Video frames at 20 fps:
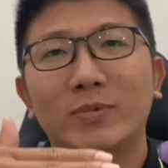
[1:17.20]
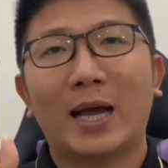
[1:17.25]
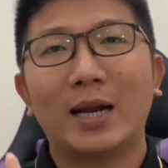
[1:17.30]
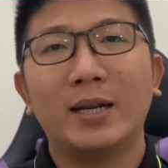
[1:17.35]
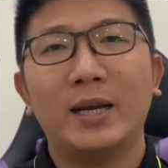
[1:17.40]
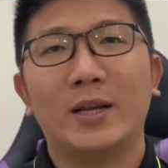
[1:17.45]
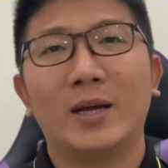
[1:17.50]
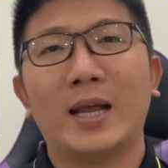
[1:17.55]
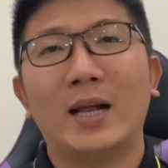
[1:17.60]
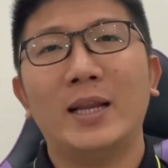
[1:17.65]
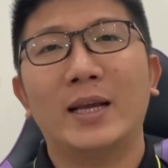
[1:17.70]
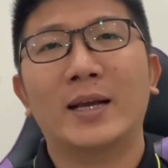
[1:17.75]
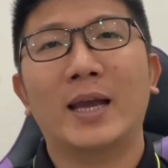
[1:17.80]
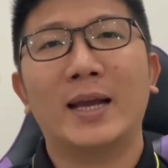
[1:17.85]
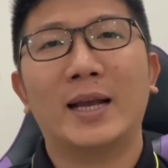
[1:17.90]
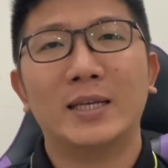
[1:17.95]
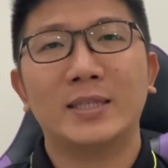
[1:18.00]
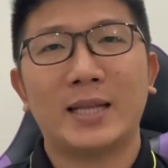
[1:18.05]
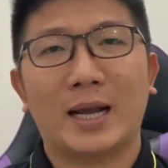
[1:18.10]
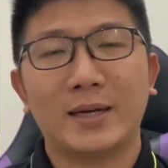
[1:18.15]
tác thì nó đã liệt
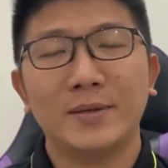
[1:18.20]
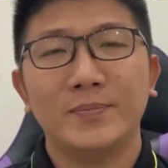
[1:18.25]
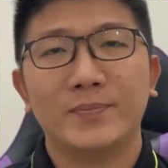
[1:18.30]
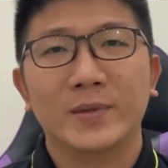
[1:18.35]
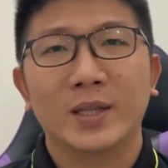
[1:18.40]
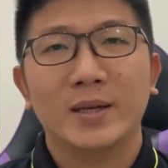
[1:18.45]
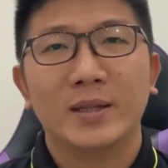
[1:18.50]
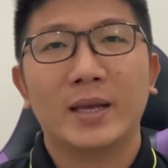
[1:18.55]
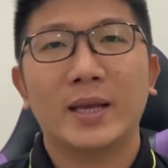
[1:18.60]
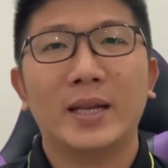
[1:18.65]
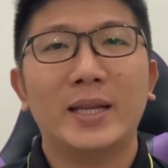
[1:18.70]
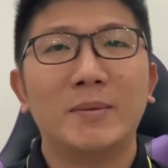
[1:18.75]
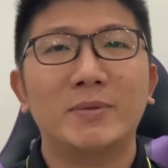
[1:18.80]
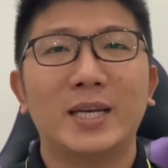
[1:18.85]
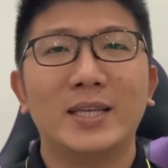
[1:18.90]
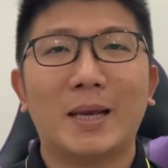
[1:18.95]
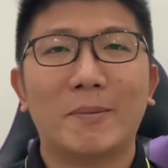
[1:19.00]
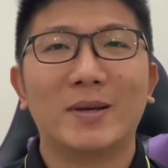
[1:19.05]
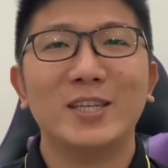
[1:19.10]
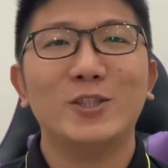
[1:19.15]
kê ra sẵn thì anh em
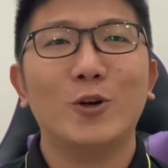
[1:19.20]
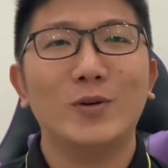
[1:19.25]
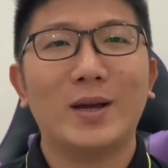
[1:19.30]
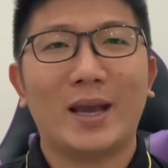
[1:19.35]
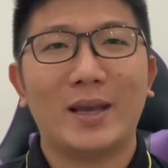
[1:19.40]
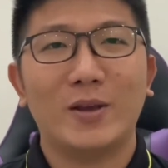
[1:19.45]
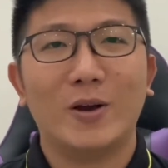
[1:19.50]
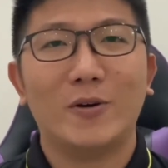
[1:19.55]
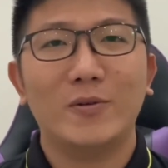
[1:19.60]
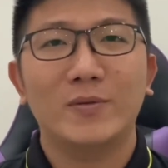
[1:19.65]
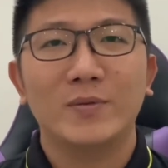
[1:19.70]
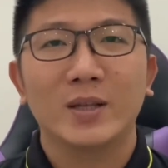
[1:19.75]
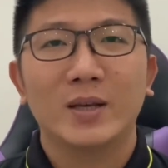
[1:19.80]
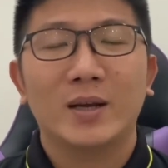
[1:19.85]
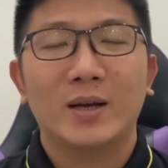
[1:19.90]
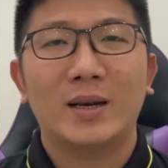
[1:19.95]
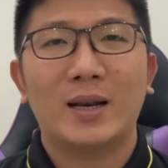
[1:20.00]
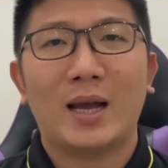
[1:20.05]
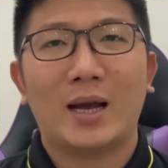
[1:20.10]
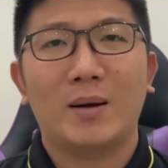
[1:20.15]
sẽ nhập cái số ngày vô
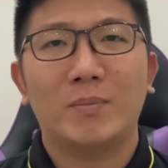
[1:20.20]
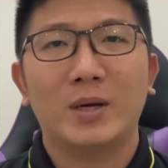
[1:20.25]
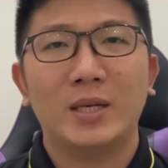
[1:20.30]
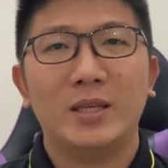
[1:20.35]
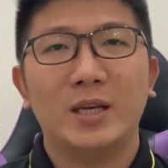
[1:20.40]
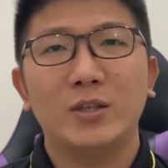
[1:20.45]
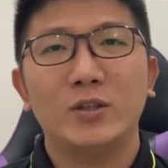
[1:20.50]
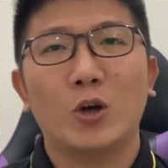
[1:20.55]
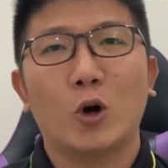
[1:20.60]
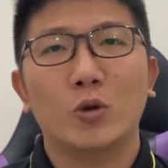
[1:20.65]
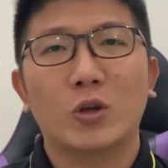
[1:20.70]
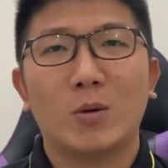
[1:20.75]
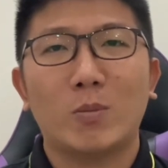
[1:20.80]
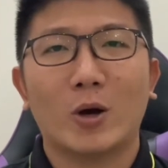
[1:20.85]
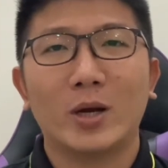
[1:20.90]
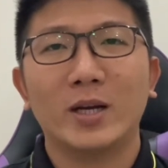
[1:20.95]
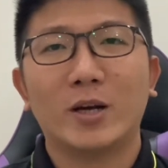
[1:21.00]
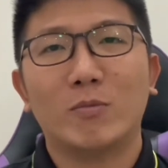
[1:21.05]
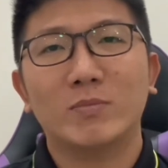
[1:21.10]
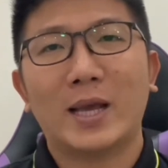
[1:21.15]
là mình dự trù cho
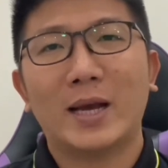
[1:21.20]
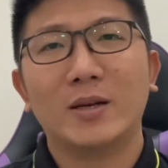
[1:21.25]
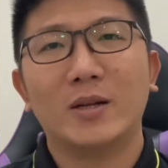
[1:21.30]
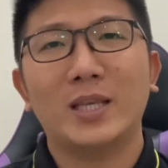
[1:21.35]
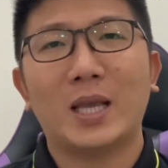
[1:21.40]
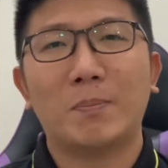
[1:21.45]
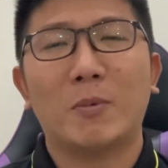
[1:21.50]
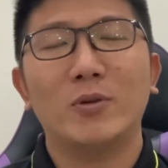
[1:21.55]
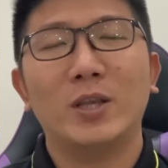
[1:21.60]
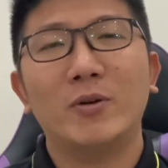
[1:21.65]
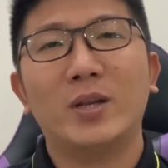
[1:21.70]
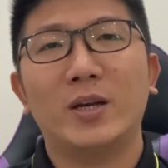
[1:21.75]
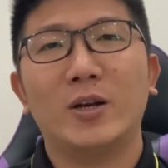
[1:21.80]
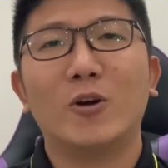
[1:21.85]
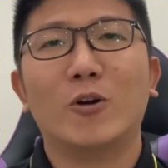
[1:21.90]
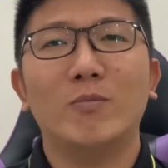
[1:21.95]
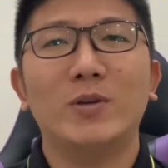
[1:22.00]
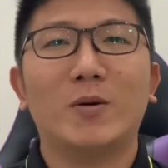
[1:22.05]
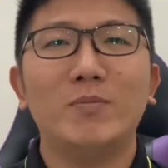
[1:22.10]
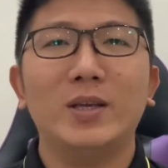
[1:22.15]
mỗi cái công tác đó nhập bao nhiêu thì nó
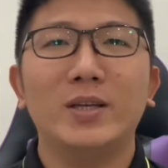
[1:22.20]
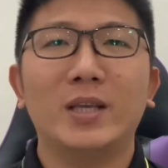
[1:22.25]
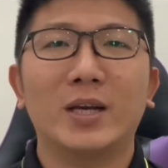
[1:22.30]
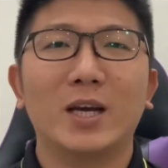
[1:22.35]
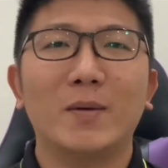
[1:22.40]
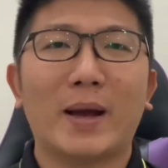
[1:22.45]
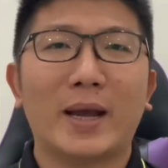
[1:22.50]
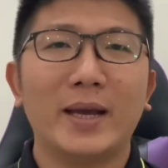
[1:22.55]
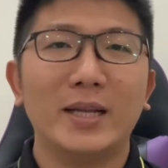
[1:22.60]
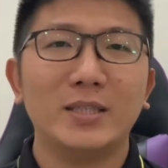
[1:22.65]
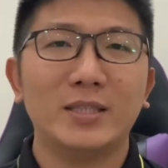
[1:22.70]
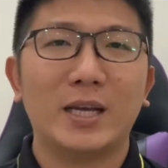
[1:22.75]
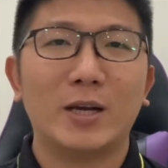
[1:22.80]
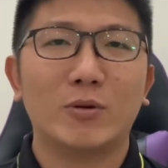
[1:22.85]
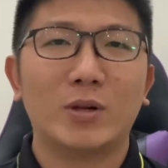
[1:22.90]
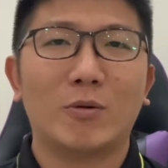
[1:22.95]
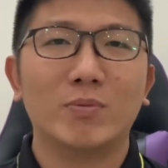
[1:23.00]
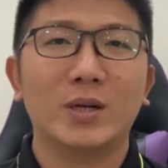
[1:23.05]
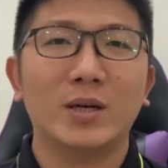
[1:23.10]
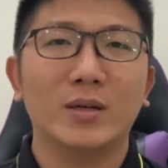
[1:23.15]
cũng giống như những cái bảng excel
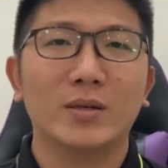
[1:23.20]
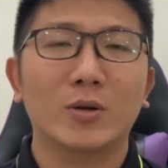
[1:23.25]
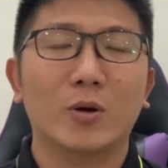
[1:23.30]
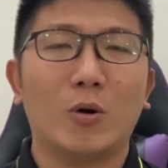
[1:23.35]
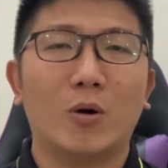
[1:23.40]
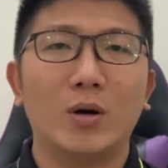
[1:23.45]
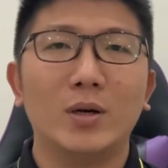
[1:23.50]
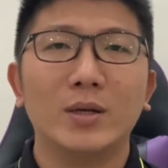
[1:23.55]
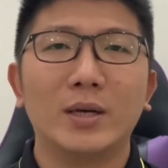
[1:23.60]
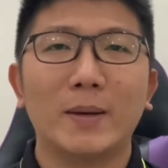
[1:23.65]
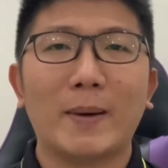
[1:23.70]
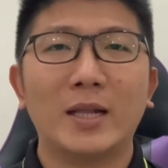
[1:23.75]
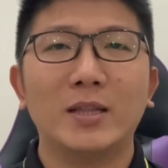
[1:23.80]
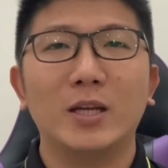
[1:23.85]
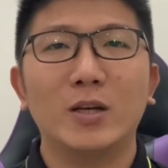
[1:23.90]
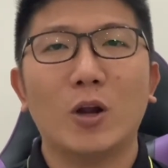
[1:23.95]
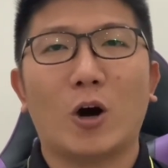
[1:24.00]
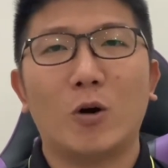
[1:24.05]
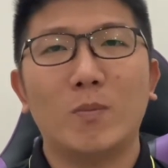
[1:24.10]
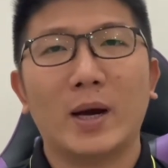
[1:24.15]
thông thường của cái bảng
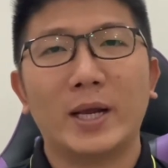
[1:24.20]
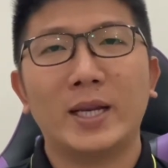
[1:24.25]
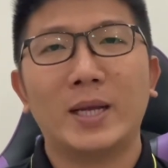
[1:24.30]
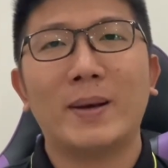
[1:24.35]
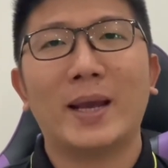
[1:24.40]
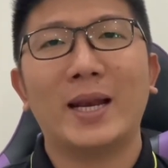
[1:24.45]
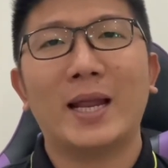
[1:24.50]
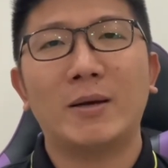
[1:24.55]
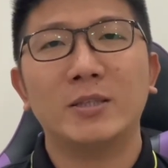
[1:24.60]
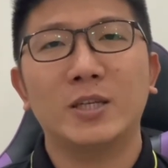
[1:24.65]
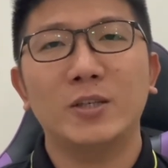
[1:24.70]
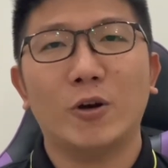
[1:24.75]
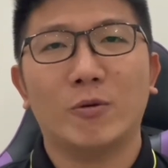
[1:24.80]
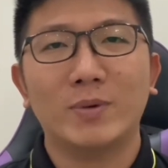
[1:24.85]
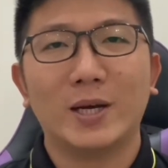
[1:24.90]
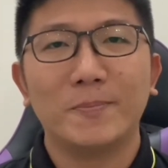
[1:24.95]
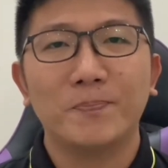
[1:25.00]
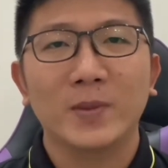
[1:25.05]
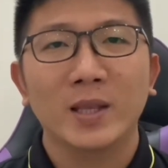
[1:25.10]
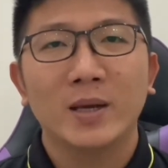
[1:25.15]
tiến độ mà anh em hay là sử dụng
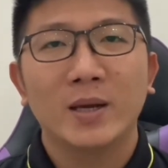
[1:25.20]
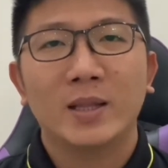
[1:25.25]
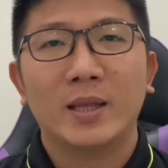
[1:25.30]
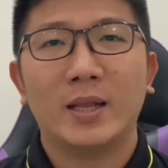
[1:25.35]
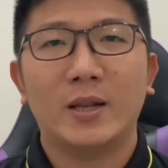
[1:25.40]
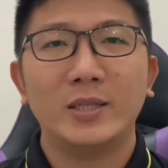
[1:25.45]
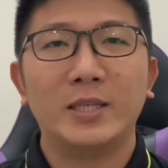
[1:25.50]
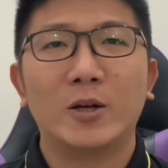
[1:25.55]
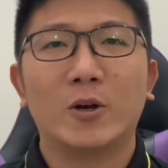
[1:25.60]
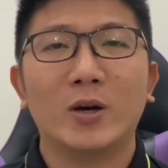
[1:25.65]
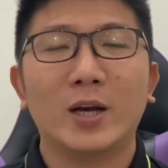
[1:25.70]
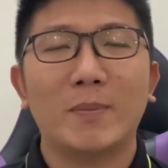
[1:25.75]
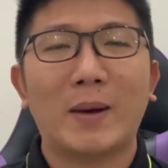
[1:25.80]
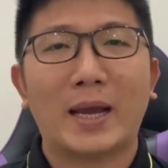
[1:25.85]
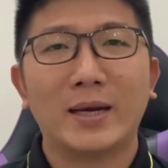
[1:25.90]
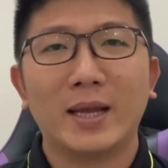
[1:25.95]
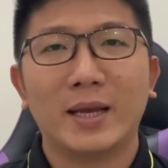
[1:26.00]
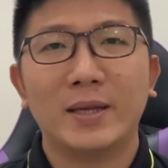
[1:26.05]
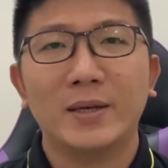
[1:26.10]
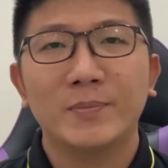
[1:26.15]
đó thì nó sẽ có cái
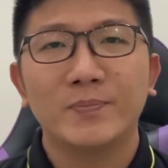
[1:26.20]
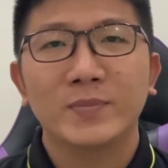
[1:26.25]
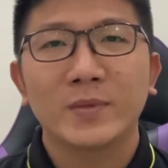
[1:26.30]
bảng này